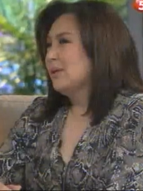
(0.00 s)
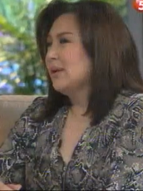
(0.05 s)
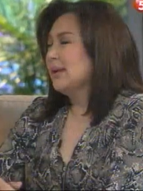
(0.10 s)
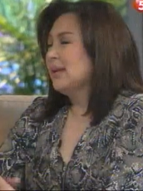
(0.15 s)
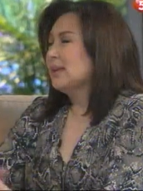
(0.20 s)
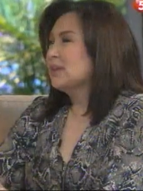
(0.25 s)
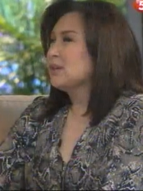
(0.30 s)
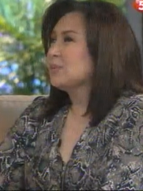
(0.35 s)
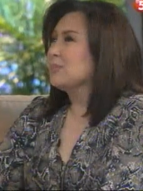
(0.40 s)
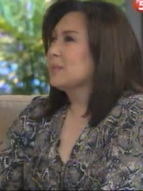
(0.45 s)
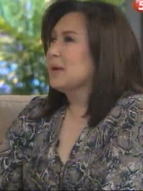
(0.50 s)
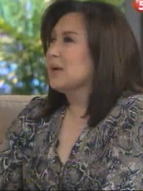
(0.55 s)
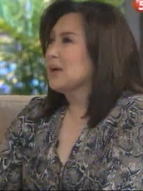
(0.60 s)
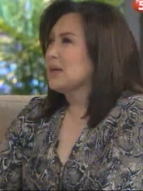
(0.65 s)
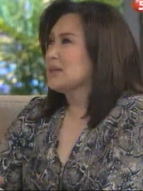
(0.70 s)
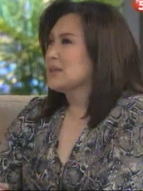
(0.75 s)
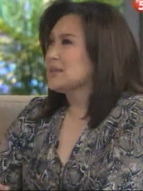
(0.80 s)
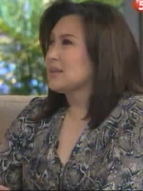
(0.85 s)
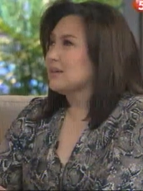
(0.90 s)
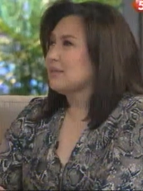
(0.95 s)
Oo, ito pa
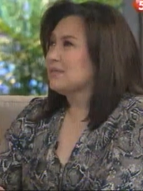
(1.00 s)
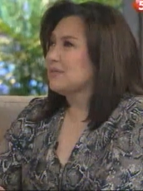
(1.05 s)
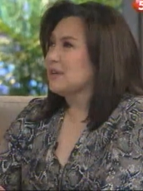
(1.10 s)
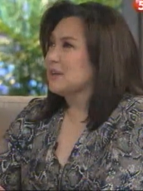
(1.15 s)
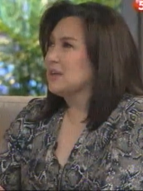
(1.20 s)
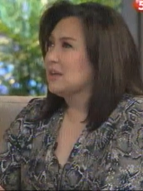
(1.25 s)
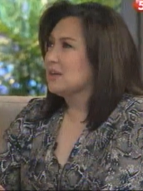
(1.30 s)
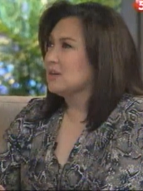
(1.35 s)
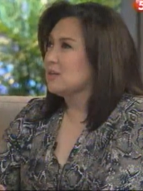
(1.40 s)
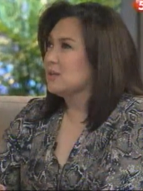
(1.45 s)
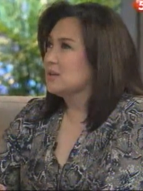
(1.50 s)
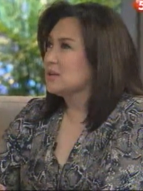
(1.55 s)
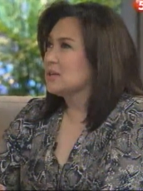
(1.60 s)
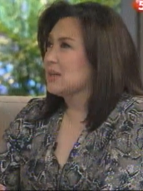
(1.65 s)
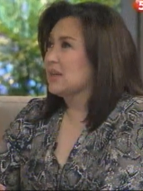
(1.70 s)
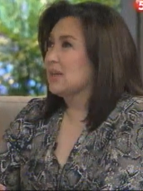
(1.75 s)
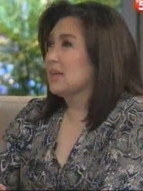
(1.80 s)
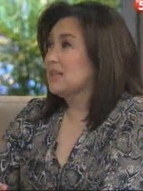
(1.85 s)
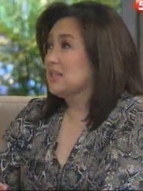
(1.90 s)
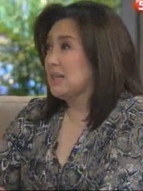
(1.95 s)
ang isang feeling ko,
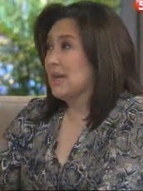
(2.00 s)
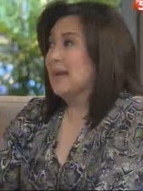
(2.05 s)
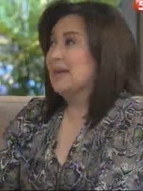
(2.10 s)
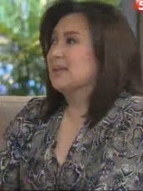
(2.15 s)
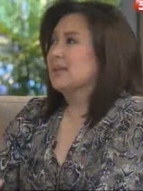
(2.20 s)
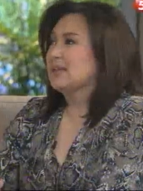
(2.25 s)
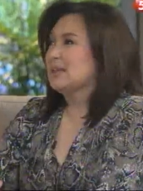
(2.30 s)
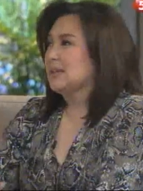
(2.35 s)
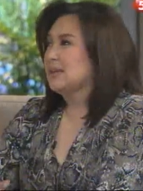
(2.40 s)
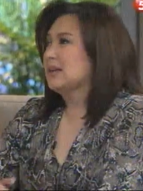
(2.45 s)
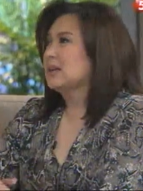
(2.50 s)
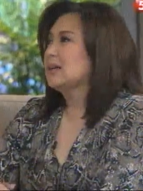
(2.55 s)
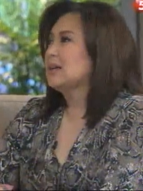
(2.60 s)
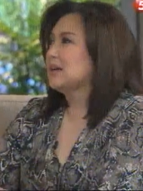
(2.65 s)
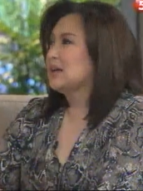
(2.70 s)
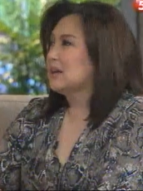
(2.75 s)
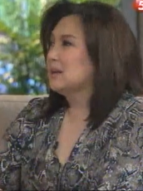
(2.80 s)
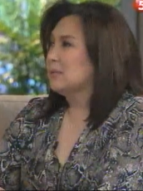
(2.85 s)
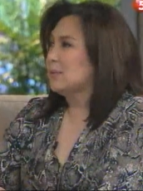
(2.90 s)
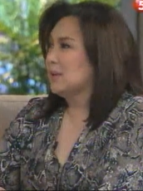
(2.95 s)
sinadya niya talagang
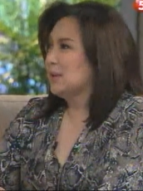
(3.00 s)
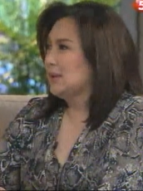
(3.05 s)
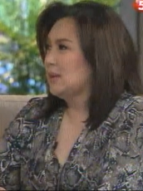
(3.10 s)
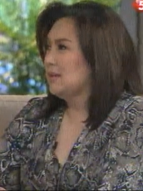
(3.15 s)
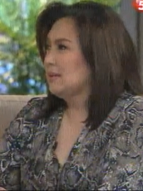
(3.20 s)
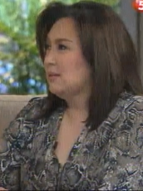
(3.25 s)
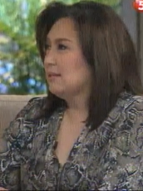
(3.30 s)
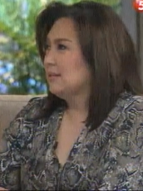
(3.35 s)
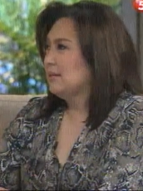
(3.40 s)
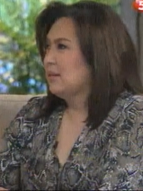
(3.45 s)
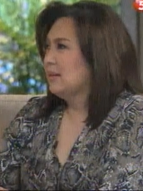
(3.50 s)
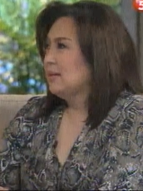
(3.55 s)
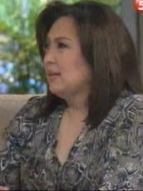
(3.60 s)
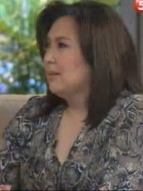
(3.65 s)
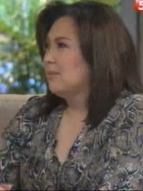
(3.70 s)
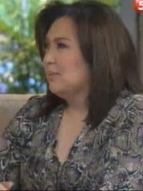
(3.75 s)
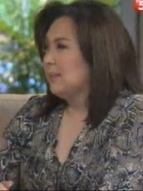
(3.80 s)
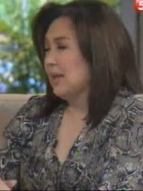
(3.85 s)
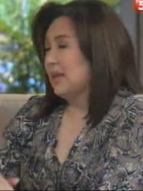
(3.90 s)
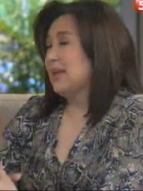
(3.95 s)
gawin.
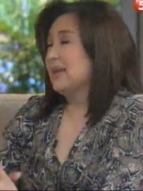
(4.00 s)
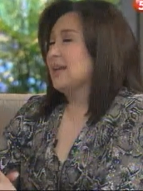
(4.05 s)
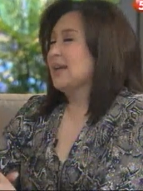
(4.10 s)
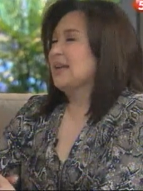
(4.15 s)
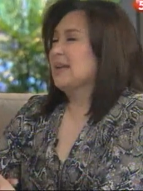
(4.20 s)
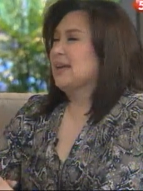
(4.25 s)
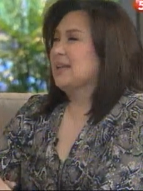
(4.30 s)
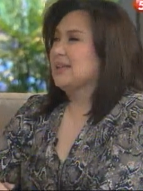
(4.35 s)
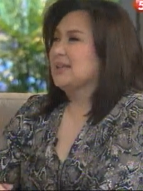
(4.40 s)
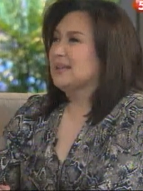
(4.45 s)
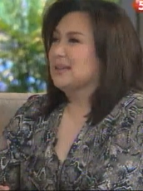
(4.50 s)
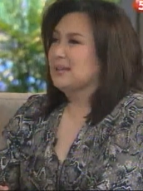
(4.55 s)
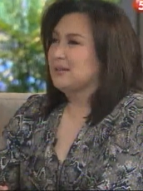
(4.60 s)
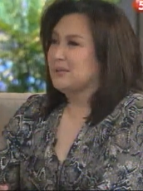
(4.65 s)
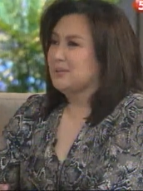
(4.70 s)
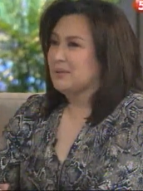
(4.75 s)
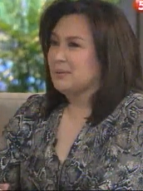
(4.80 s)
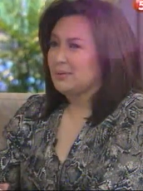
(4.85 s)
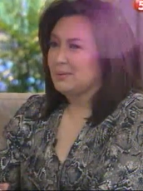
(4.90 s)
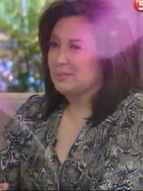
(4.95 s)
Pakinggan natin
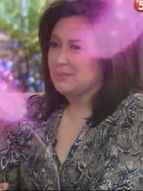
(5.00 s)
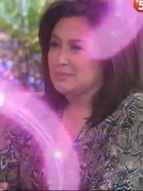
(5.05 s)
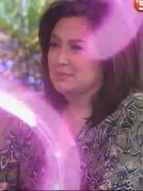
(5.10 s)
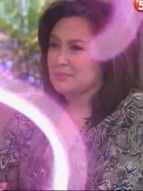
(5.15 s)
to.